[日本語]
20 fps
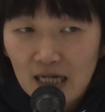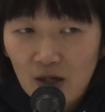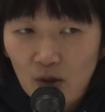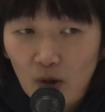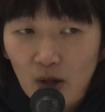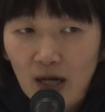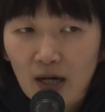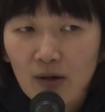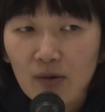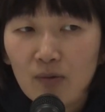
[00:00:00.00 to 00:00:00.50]
ご
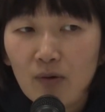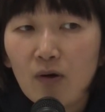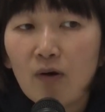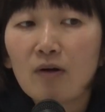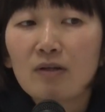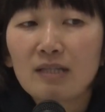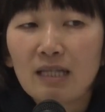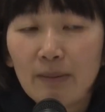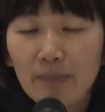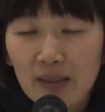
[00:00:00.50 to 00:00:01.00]
飯を
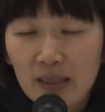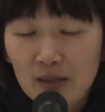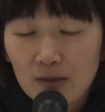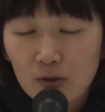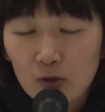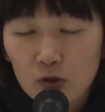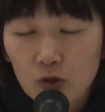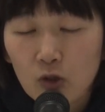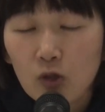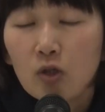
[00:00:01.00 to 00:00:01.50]
食べる
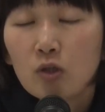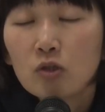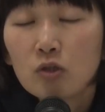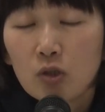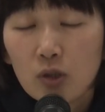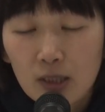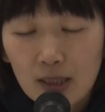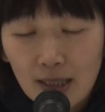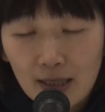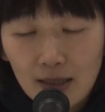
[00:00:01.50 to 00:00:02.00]
こと、
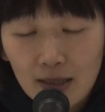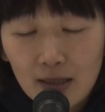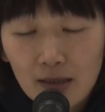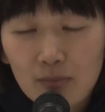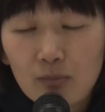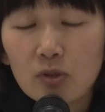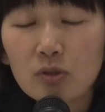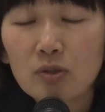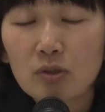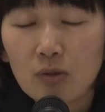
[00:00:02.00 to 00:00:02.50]
それだけで
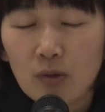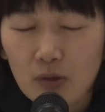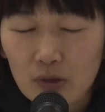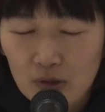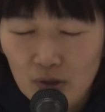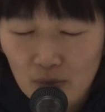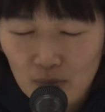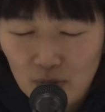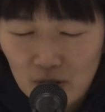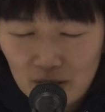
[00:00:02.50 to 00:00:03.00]
もすごい
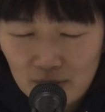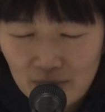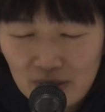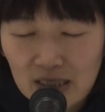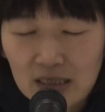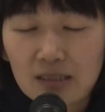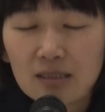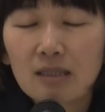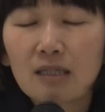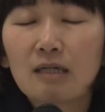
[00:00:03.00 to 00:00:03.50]
と思い
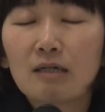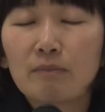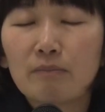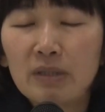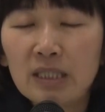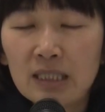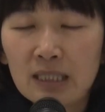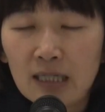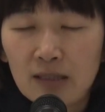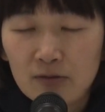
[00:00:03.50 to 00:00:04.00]
ます。
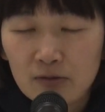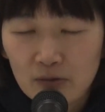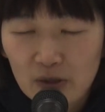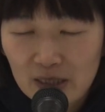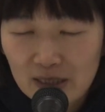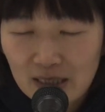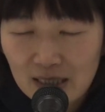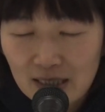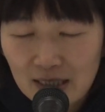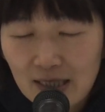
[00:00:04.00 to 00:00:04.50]
みんな不
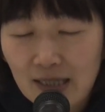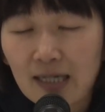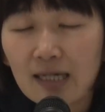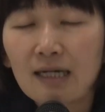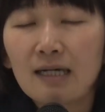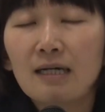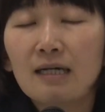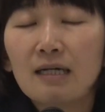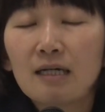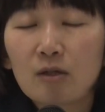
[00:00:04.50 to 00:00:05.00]
安な中、
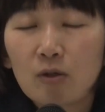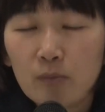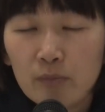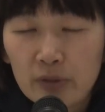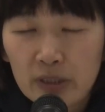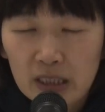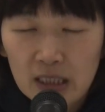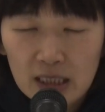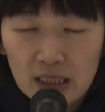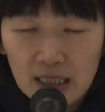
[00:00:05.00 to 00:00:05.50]

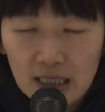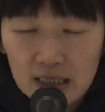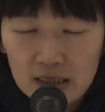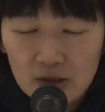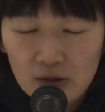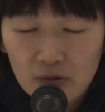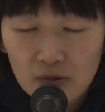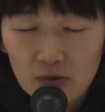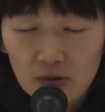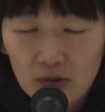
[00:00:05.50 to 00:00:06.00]

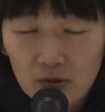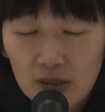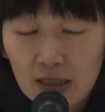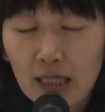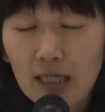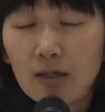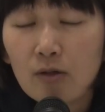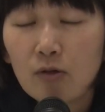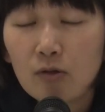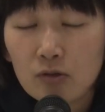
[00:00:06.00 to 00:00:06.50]
コミュニケーションをとっ
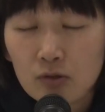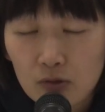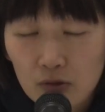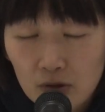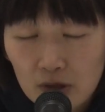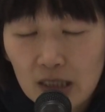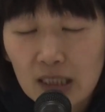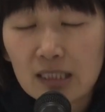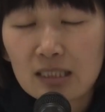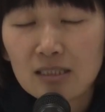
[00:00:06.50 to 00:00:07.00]
て本
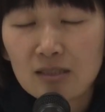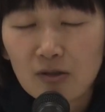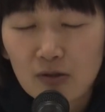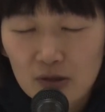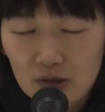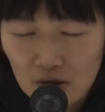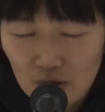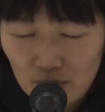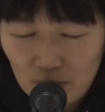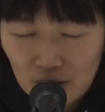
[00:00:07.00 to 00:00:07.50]
当にすご
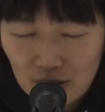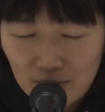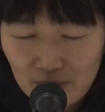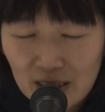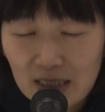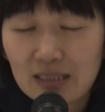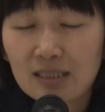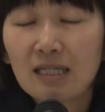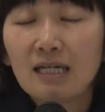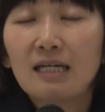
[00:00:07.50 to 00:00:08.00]
いと思い
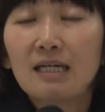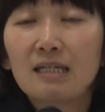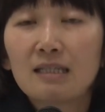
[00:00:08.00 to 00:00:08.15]
ます。